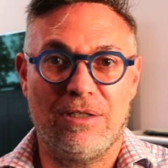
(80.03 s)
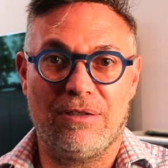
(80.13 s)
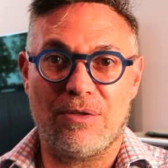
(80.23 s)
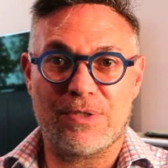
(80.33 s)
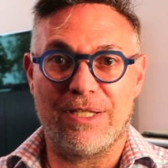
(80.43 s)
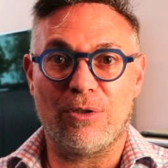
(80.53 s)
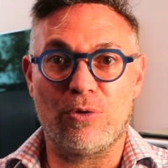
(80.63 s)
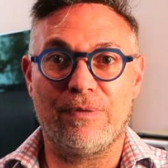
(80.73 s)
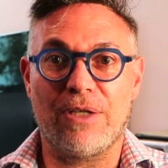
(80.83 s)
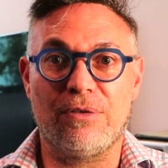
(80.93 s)
lorsqu'il est
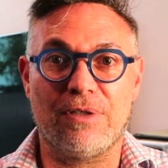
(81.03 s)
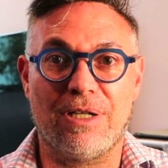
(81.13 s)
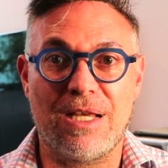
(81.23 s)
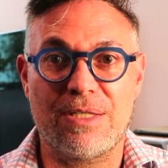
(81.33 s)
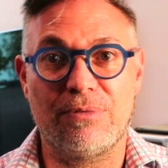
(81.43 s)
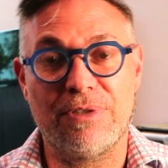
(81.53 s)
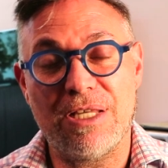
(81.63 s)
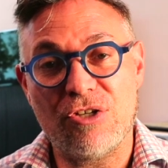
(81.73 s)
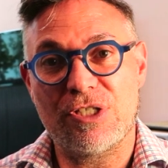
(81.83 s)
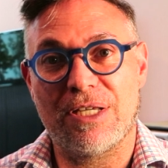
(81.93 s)
recouvert de glace ou de
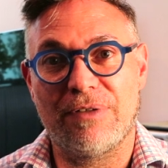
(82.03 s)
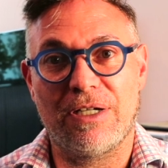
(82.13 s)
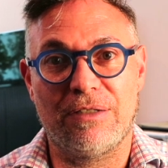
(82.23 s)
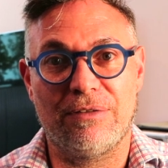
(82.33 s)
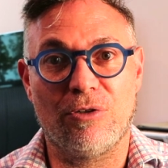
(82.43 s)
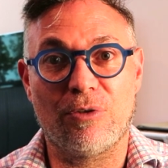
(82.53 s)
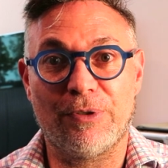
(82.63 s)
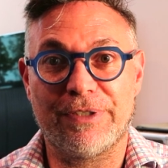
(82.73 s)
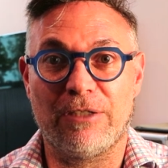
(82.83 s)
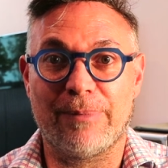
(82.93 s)
neige, ça va
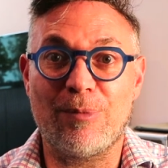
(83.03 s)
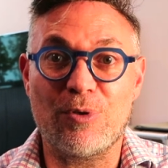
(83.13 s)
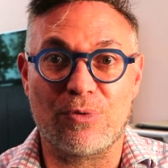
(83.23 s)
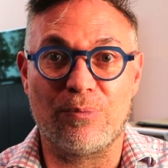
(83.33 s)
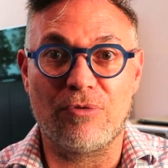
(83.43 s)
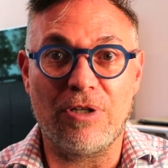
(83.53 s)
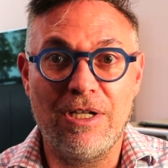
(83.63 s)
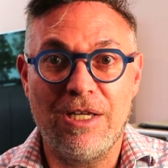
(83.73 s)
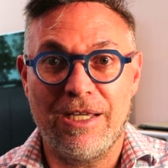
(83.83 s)
augmenter énormément son poids.